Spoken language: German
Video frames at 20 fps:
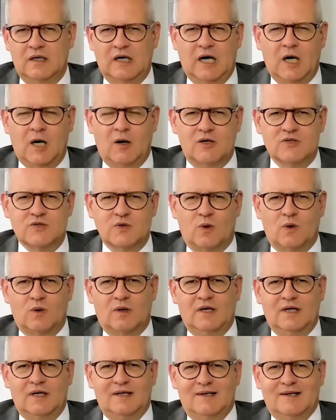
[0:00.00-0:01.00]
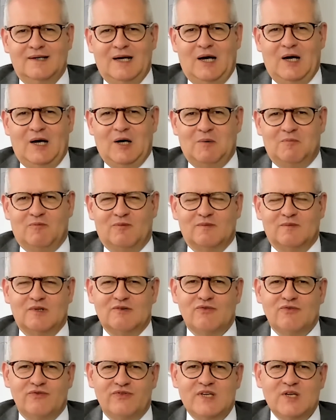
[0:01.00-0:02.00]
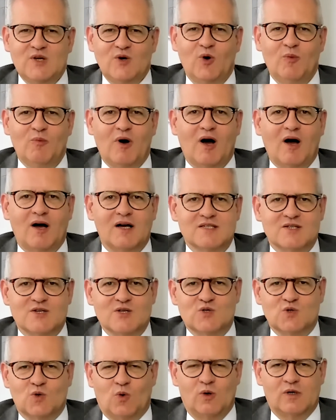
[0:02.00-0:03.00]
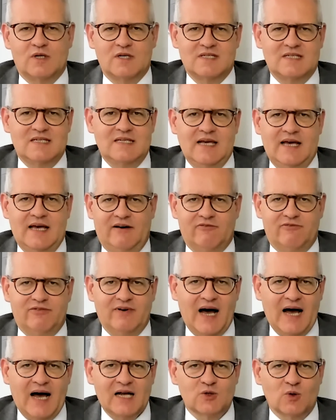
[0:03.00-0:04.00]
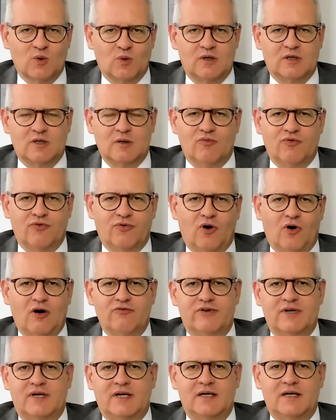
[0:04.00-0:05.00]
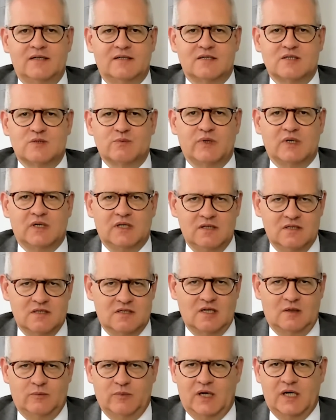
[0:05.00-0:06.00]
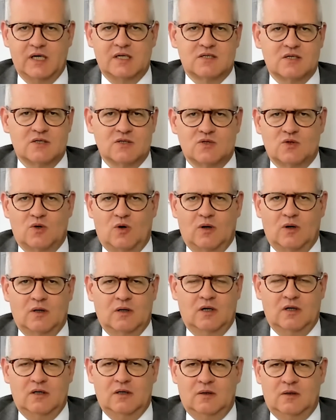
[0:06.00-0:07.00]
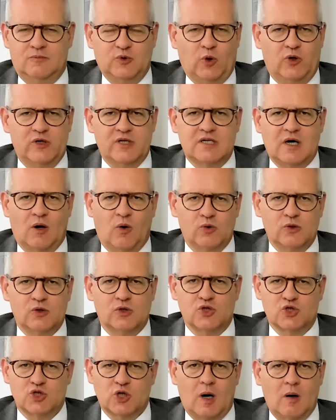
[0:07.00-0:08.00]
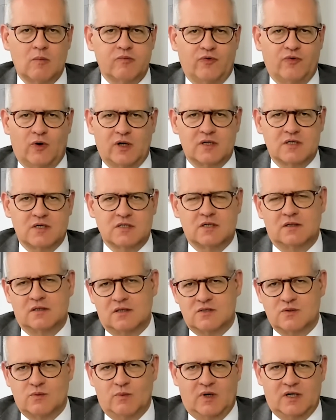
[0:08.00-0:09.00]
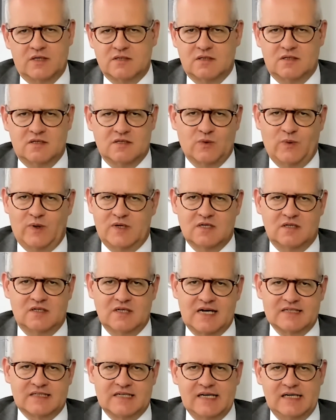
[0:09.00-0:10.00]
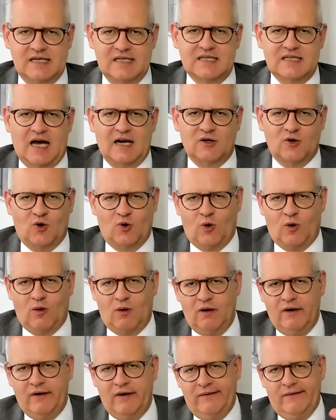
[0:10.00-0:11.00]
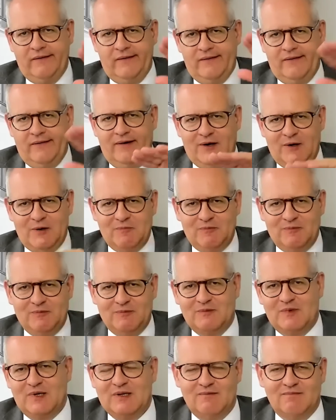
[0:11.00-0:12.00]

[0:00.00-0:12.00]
Ja, also ähm, wie immer ist es so, dass die Erwartungen im Vorfeld des Beginns der Berichtssaison ähm, deutlich nach unten geschraubt worden sind. Also man kann sich das quasi tagtäglich angucken. Ähm,